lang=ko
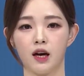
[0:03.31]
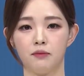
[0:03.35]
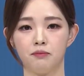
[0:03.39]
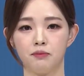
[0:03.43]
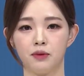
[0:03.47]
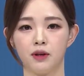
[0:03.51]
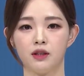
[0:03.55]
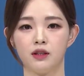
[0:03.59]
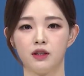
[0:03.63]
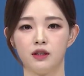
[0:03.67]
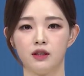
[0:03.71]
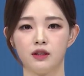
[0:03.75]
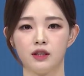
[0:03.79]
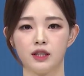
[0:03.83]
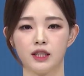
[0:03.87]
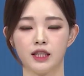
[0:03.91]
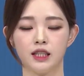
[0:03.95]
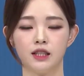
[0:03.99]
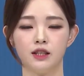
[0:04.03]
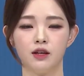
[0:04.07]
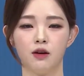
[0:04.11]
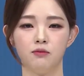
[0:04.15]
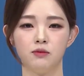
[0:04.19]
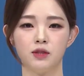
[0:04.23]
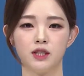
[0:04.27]
앞에는
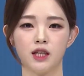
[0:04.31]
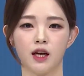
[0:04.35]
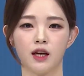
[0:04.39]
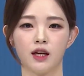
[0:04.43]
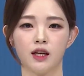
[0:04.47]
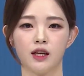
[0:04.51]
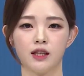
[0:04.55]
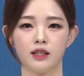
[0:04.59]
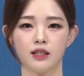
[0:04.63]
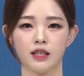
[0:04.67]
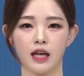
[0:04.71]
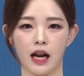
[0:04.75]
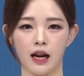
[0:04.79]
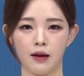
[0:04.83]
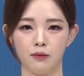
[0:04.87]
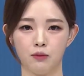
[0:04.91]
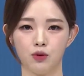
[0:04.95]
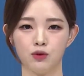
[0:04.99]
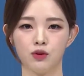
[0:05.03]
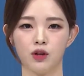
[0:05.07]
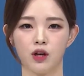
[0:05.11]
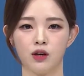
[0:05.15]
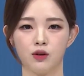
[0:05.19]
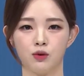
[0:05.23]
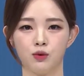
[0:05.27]
시험장을
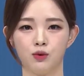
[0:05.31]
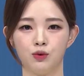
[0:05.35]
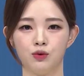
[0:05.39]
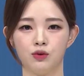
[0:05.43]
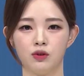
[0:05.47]
잘못 알고